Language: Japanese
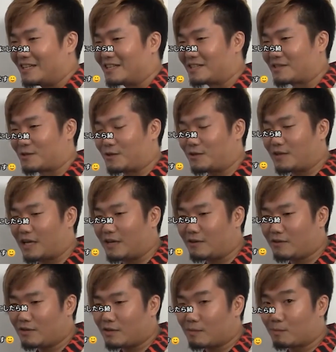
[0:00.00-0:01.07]
それあ
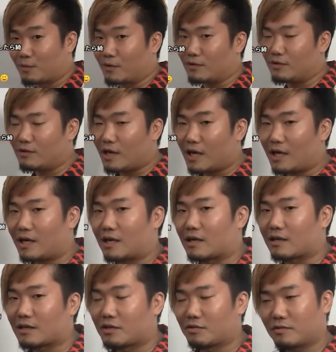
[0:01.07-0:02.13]
の僕
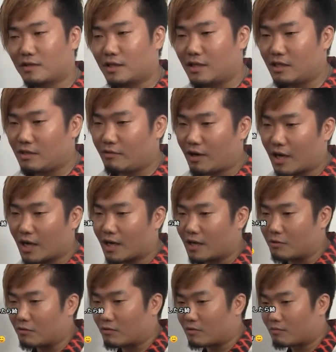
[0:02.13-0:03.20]
は基本的にはあ
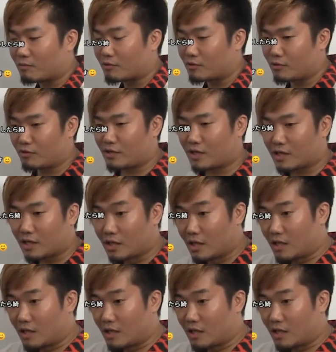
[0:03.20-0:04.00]
の僕より